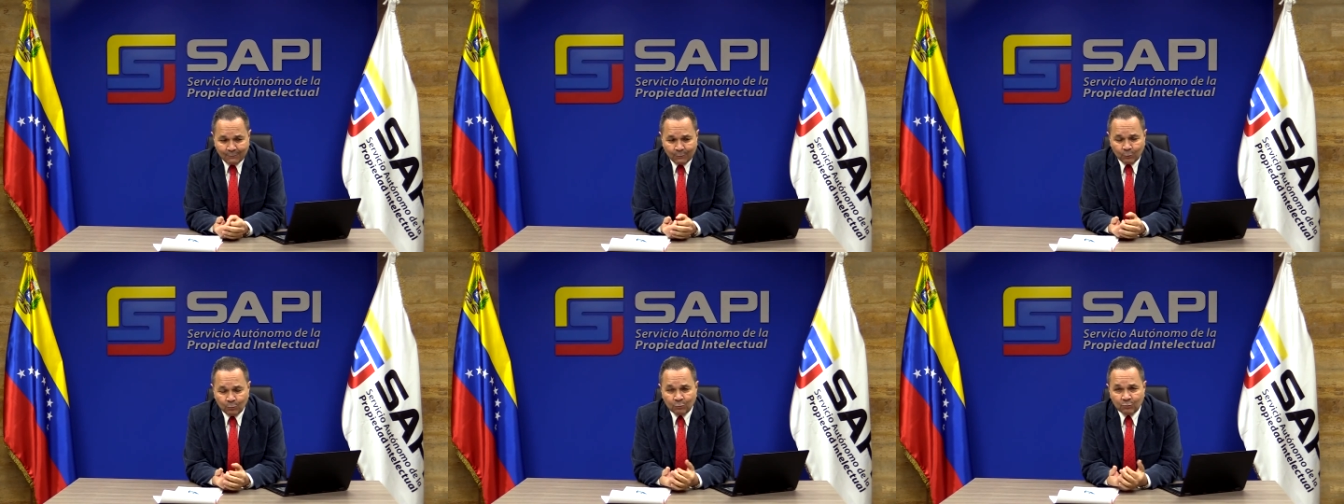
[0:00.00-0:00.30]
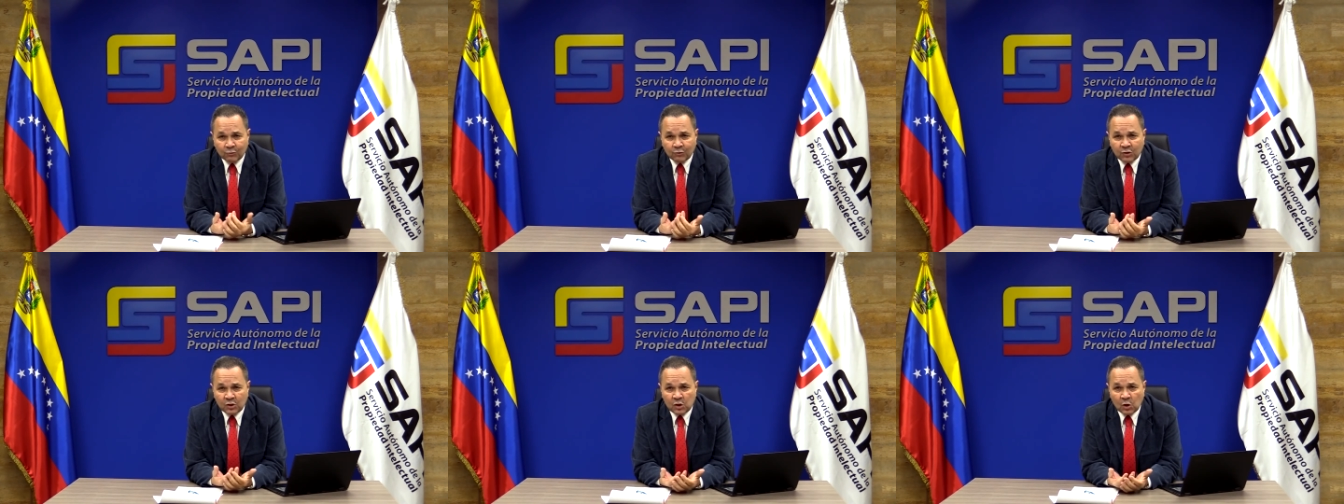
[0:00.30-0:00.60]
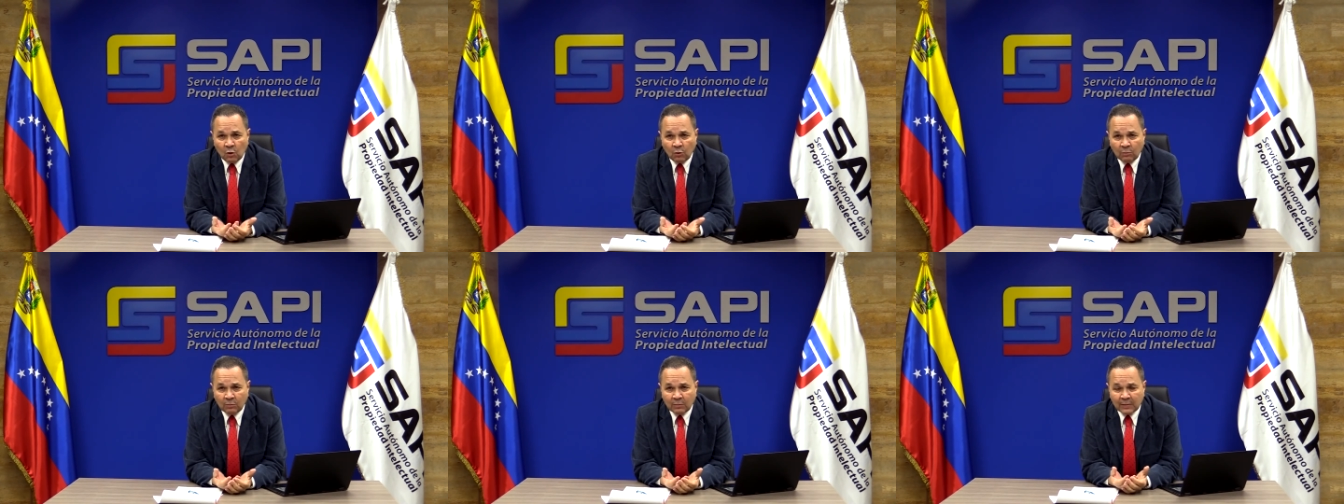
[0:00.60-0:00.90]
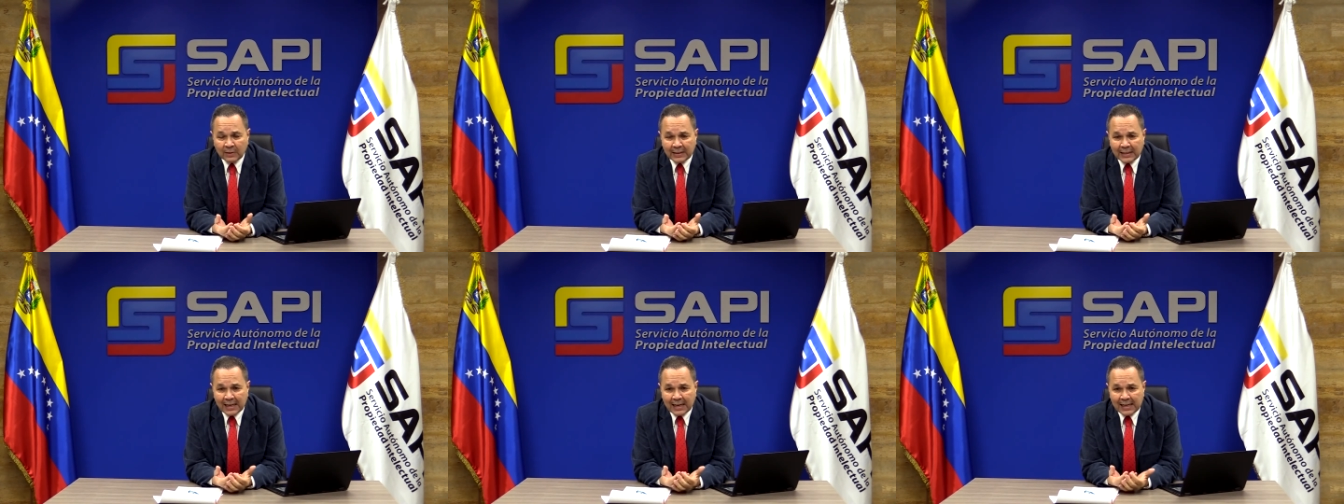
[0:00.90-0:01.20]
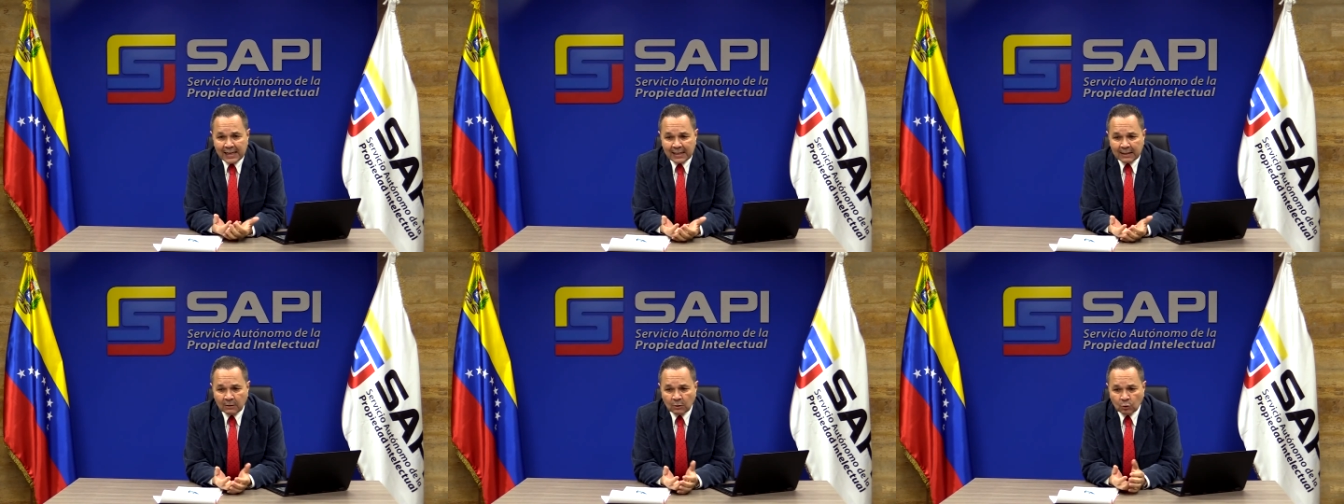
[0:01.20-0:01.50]
función de
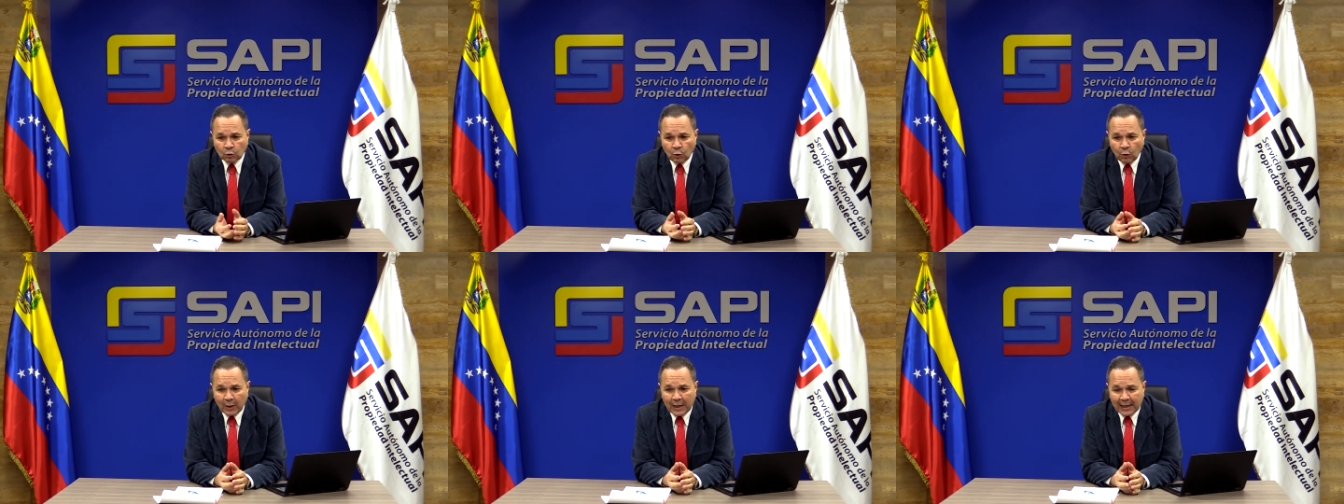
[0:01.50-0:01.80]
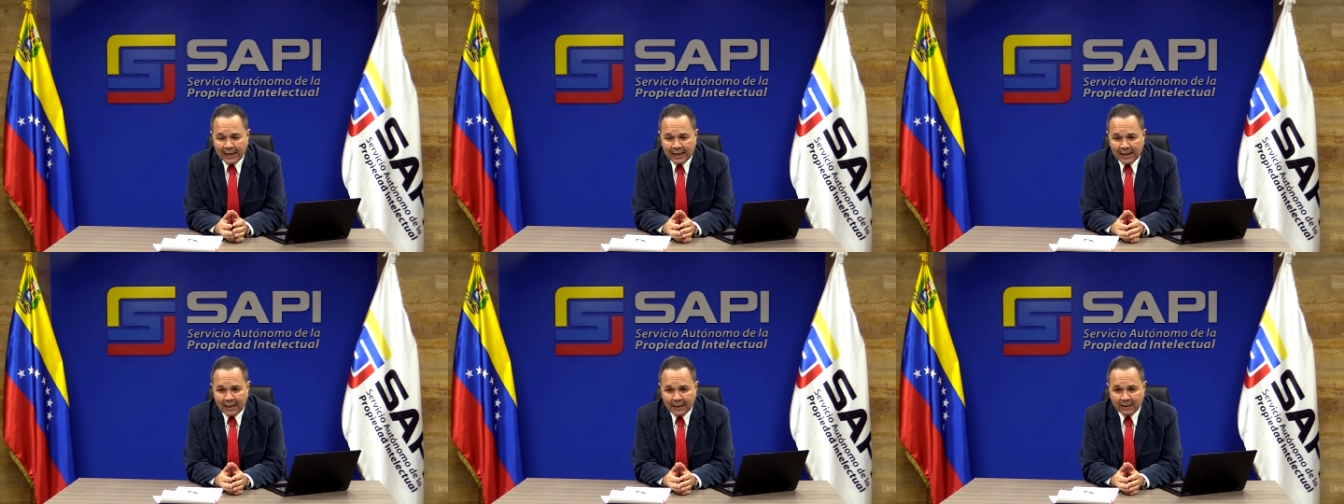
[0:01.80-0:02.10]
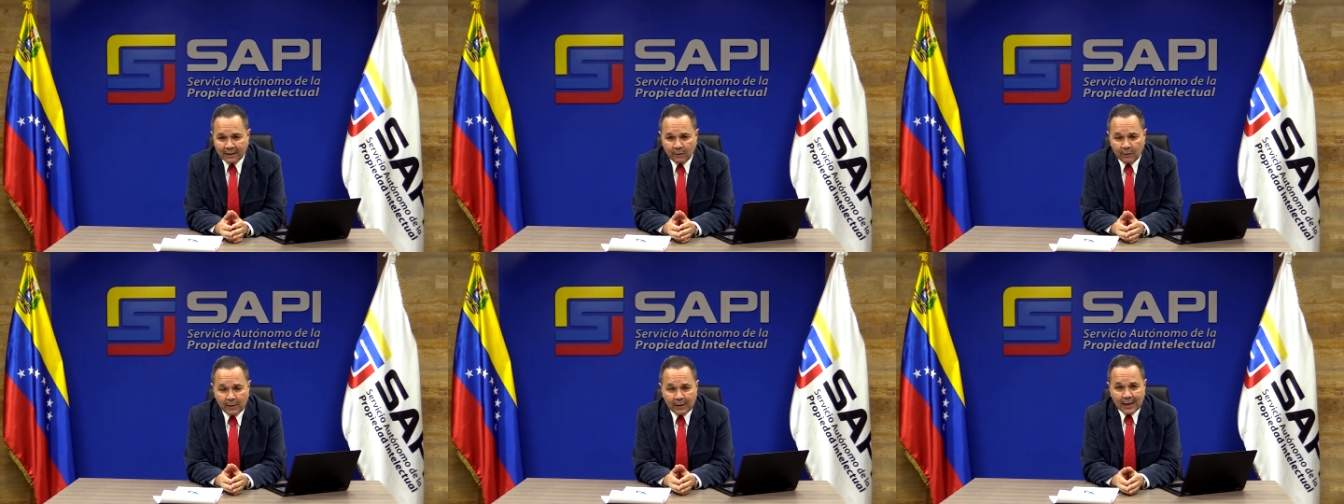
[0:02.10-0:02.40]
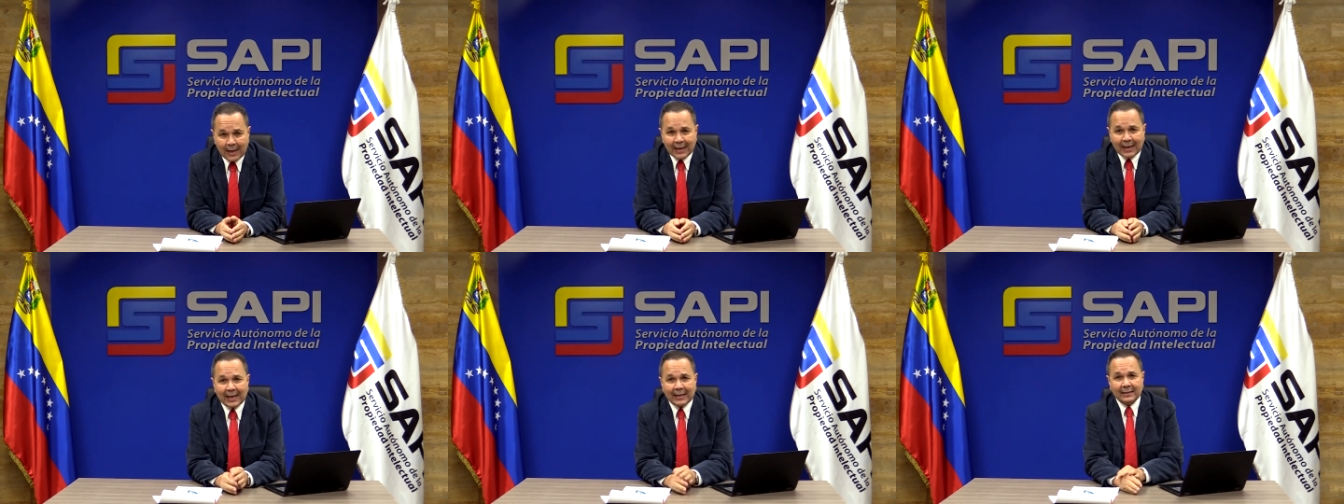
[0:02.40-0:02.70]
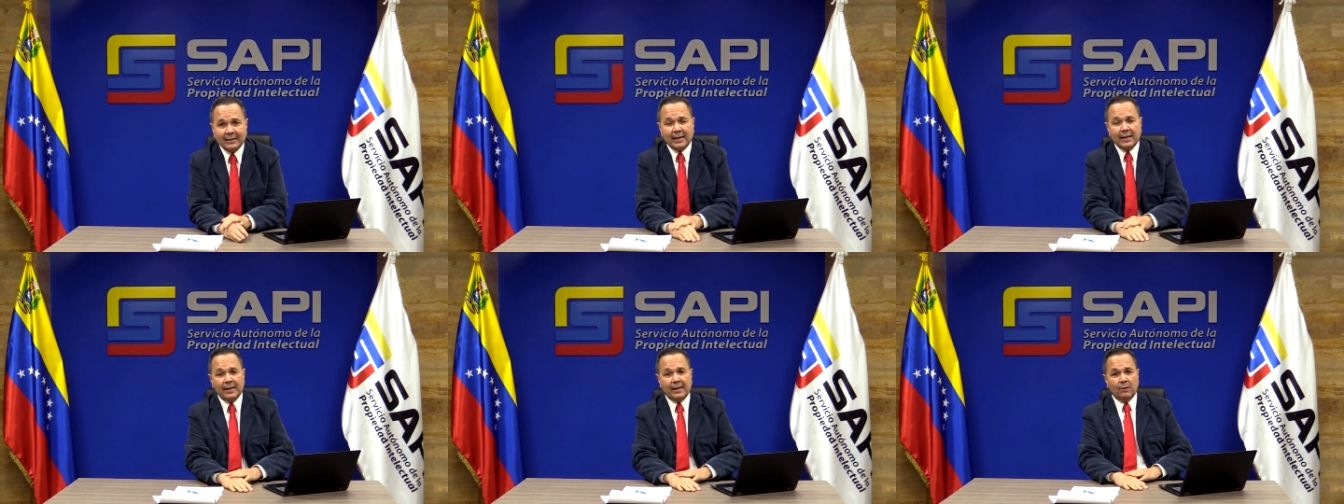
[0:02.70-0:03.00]
aliento de la creatividad que ha
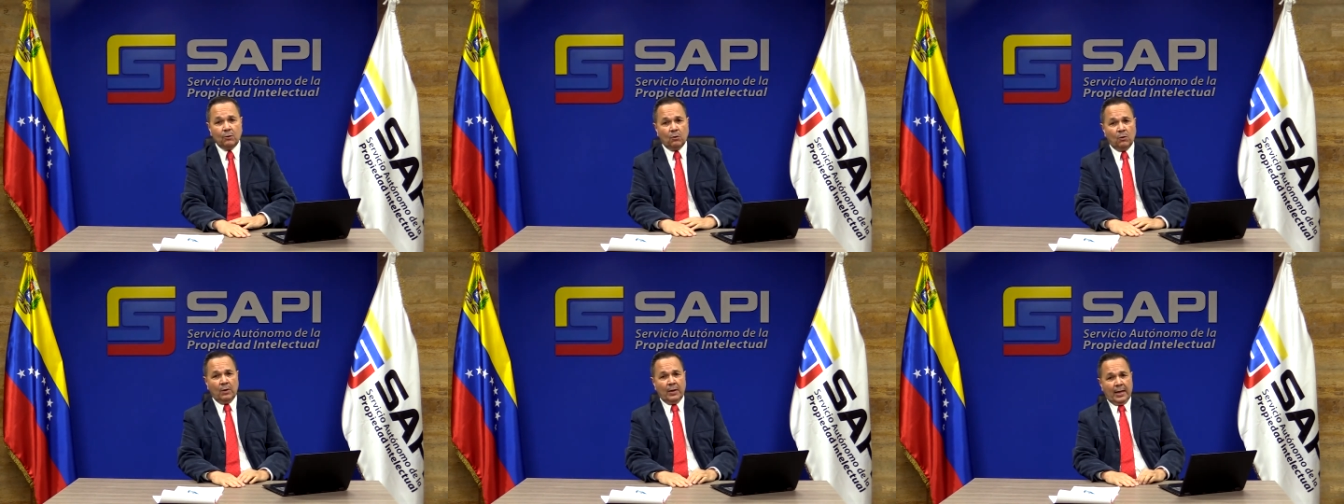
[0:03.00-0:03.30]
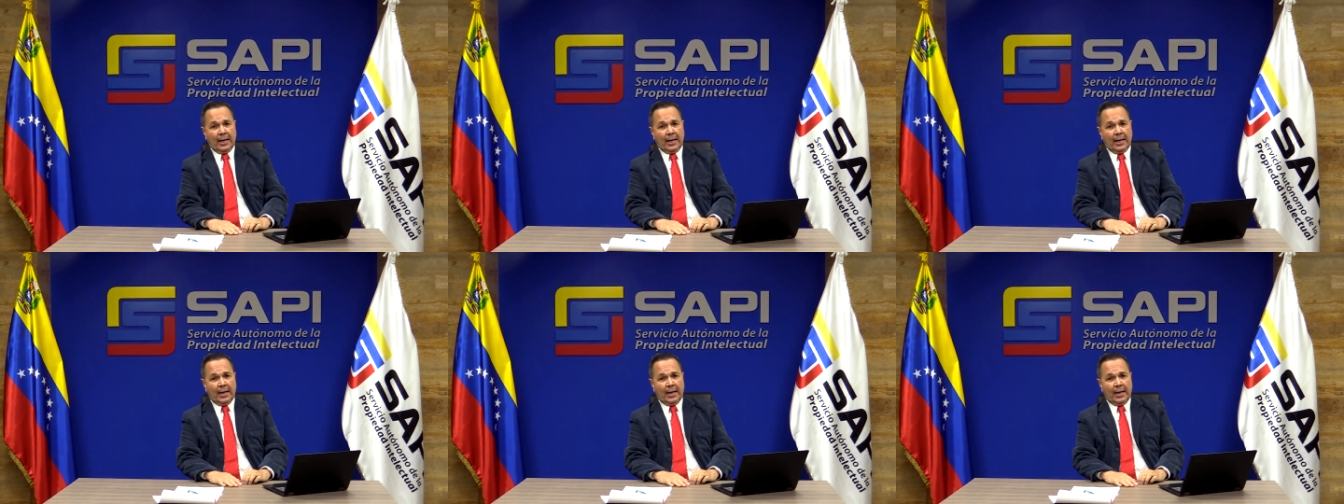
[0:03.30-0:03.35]
tenido